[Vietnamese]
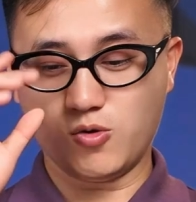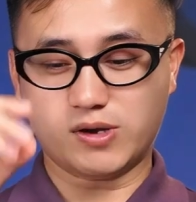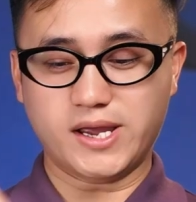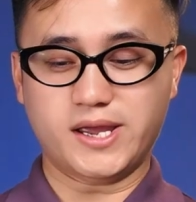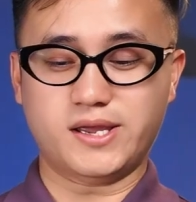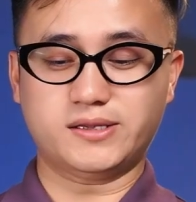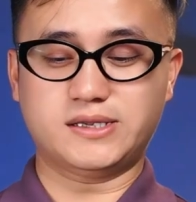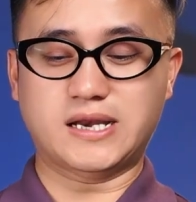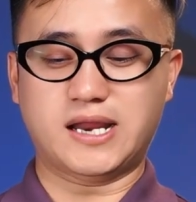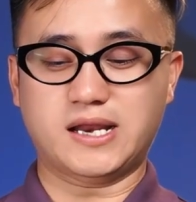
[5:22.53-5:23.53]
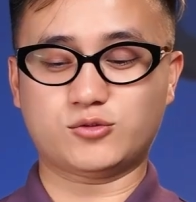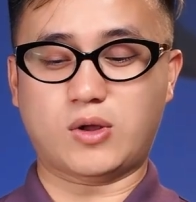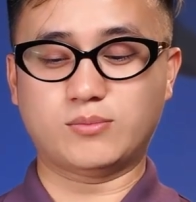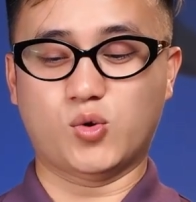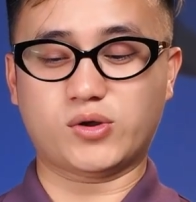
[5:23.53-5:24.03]
Ok thì đấy là
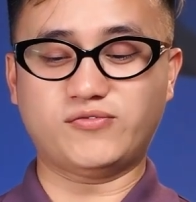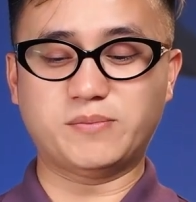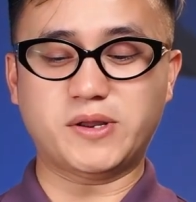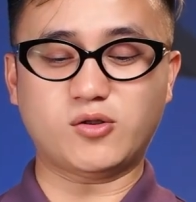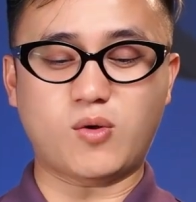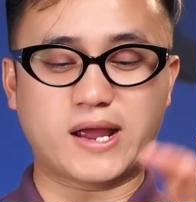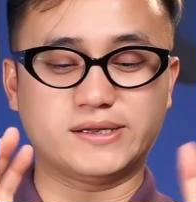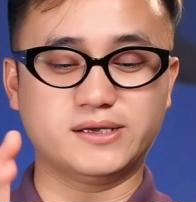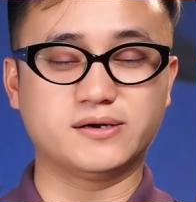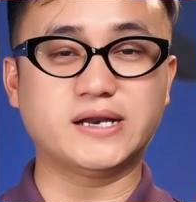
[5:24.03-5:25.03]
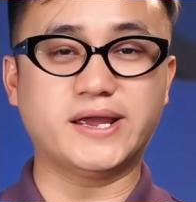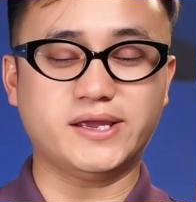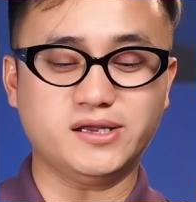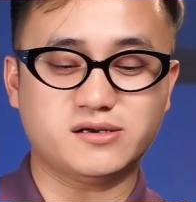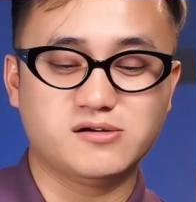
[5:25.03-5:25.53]
toàn bộ cái phần bên ngoài thì ở đây
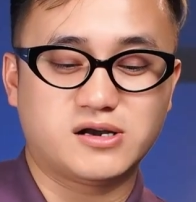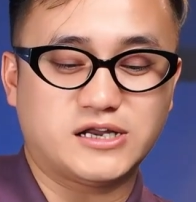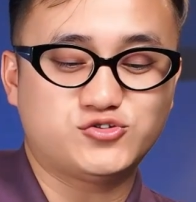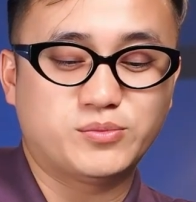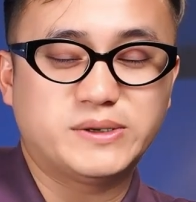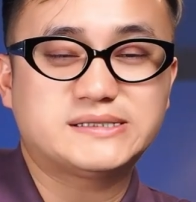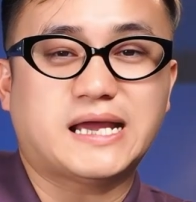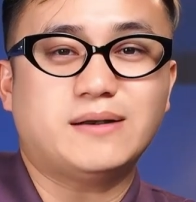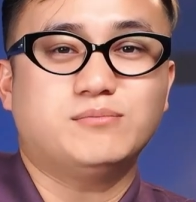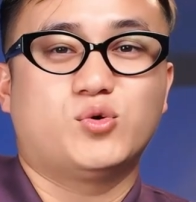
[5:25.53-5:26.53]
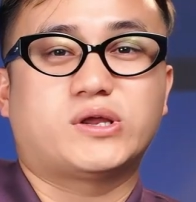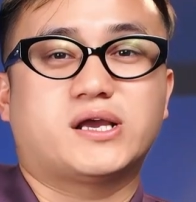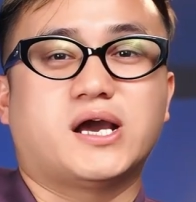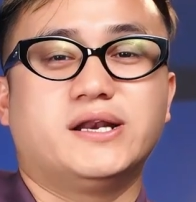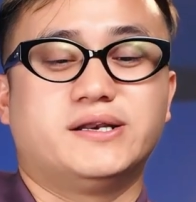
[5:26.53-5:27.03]
ý, Cường đã chuẩn bị sẵn một
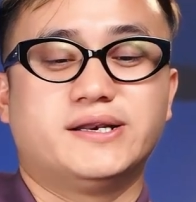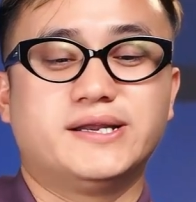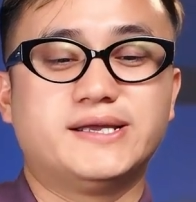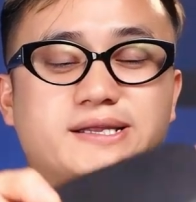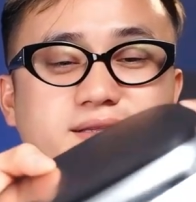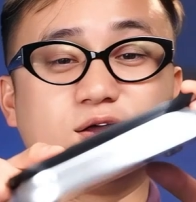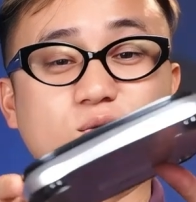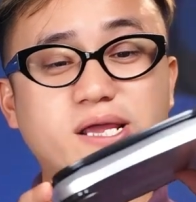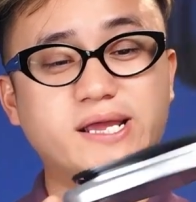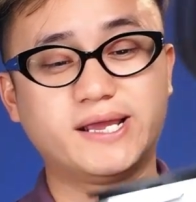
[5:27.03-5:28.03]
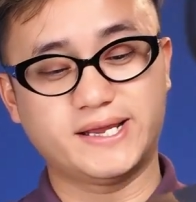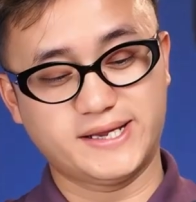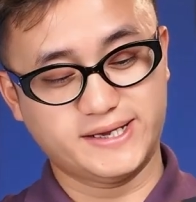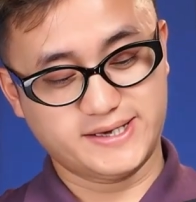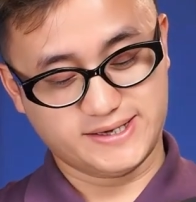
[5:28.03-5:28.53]
cái cân tiểu ly
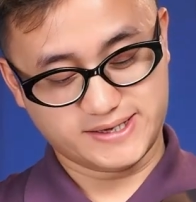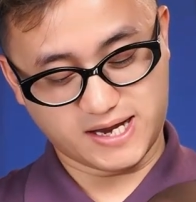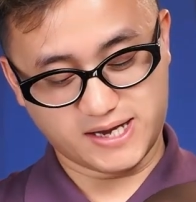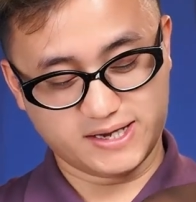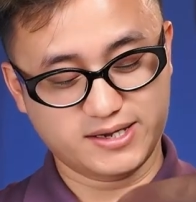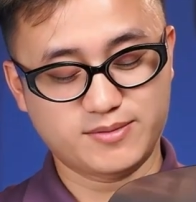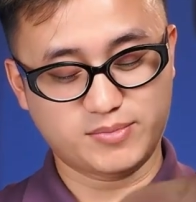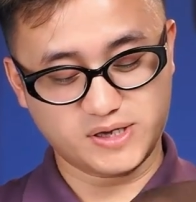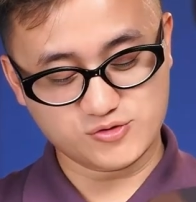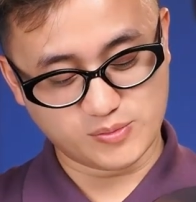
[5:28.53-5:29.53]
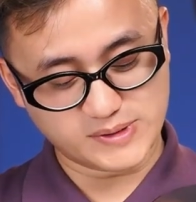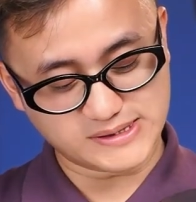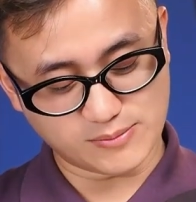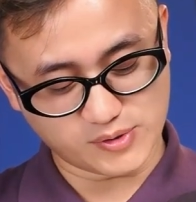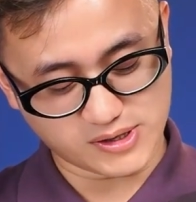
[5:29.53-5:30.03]
đây mình đã chuẩn bị
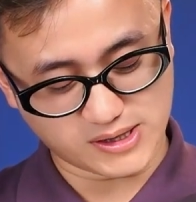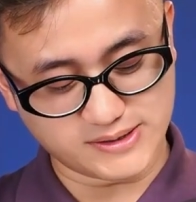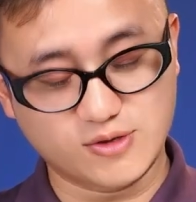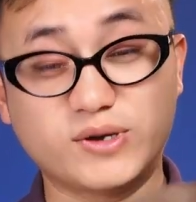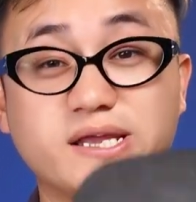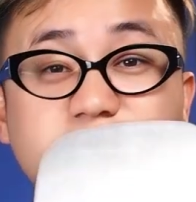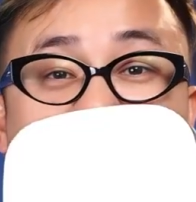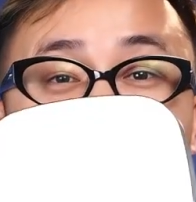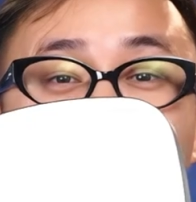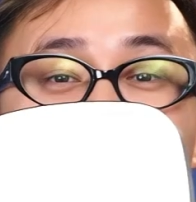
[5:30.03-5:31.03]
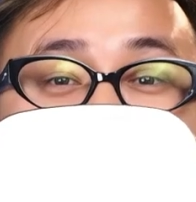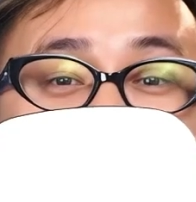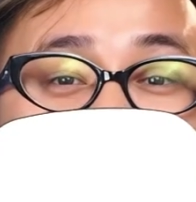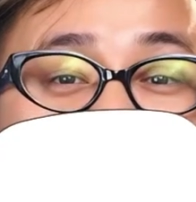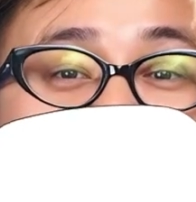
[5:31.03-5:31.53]
sẵn một cái cân tiểu ly như thế này
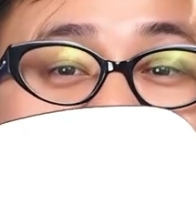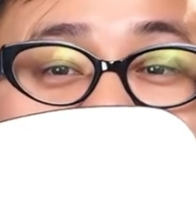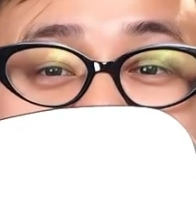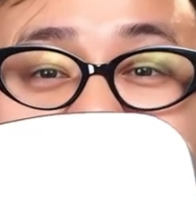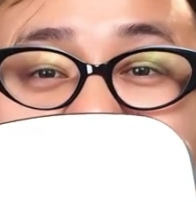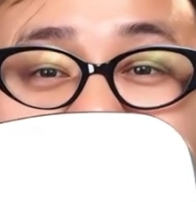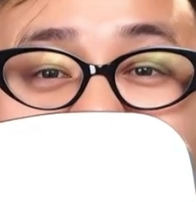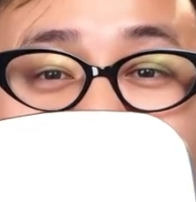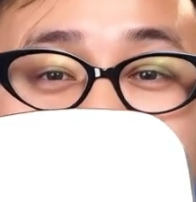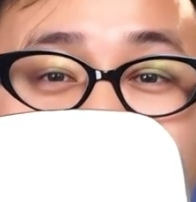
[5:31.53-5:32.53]
để mình có thể cân được